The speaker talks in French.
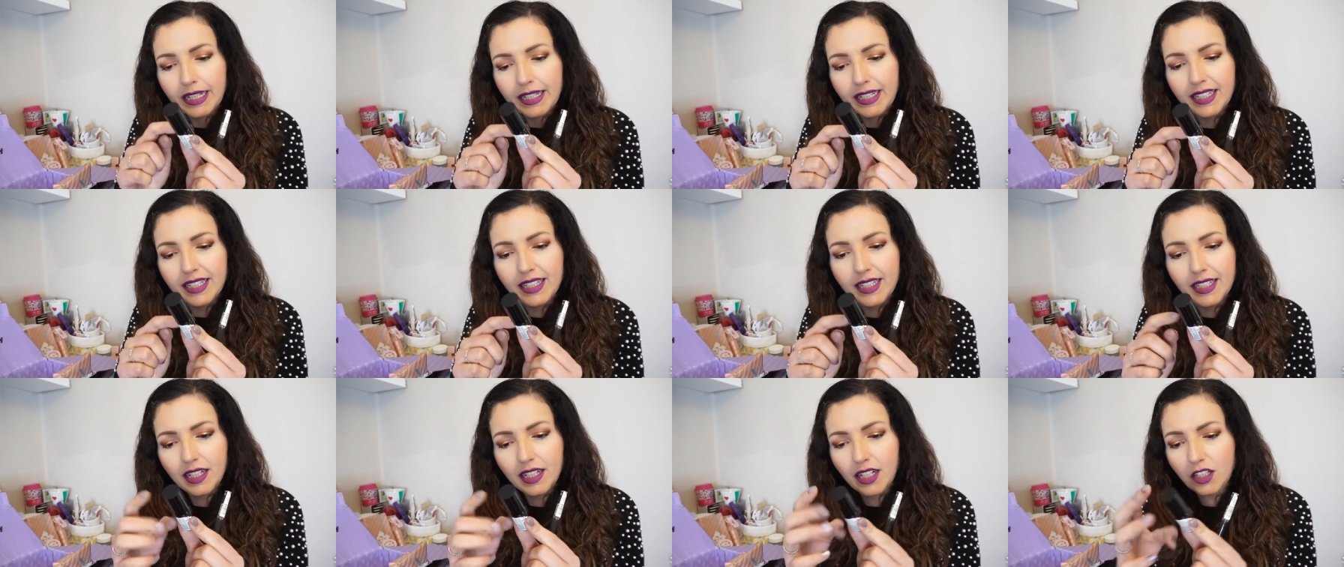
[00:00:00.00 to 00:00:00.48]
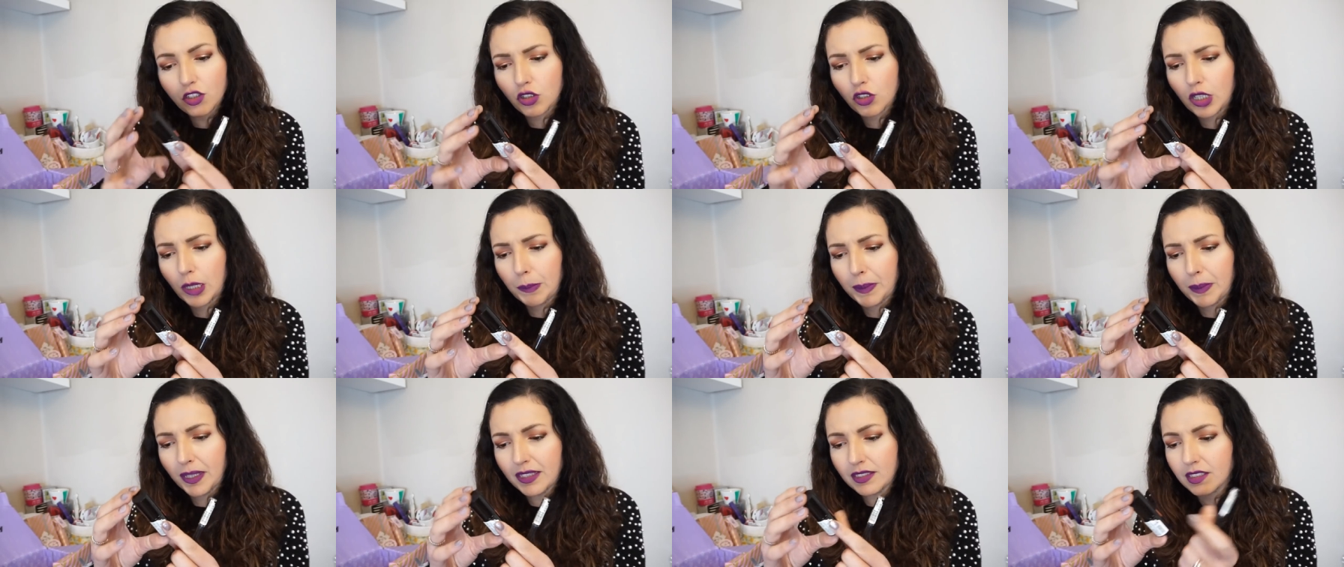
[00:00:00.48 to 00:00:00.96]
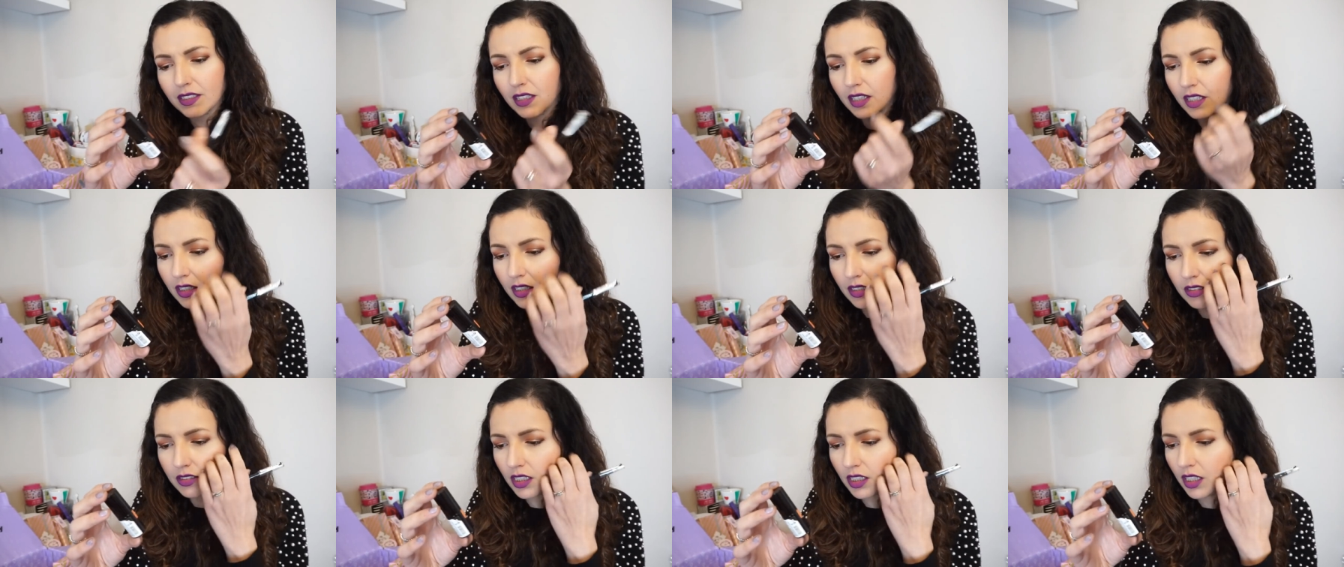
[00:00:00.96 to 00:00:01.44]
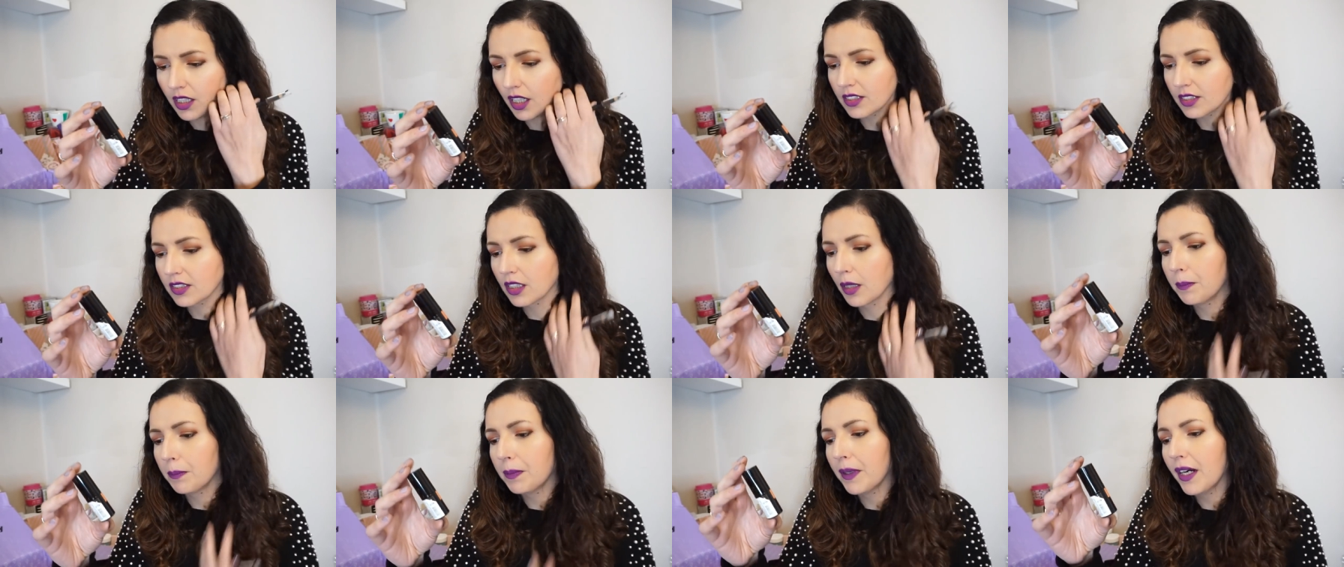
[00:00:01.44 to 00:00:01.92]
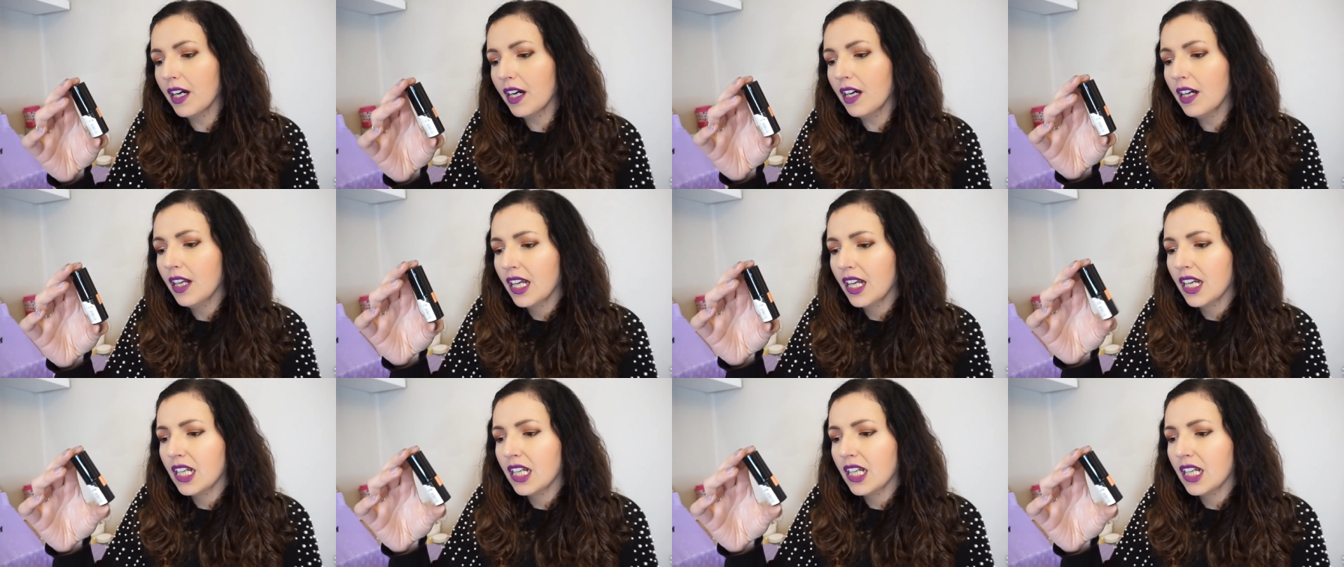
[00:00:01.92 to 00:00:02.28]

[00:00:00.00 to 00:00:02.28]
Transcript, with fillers: Et, ah je connais pas ça, hein. ça a l'air sympa.